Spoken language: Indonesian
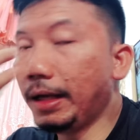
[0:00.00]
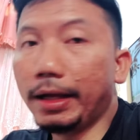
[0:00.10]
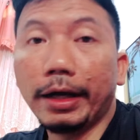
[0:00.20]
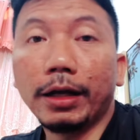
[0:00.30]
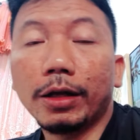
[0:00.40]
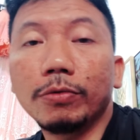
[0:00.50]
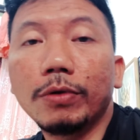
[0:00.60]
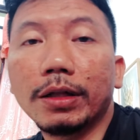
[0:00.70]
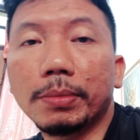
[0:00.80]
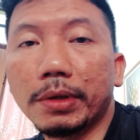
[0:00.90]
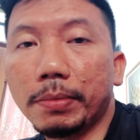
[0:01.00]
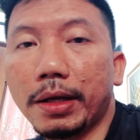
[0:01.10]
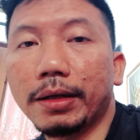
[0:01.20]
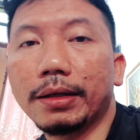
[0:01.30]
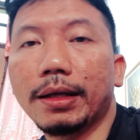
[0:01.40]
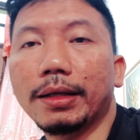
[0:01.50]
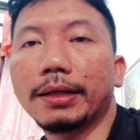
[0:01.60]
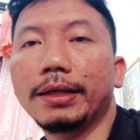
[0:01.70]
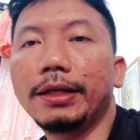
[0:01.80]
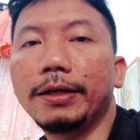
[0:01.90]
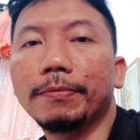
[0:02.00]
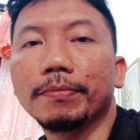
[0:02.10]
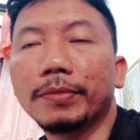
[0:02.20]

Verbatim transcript: Arengka 2 teman-teman nah jadi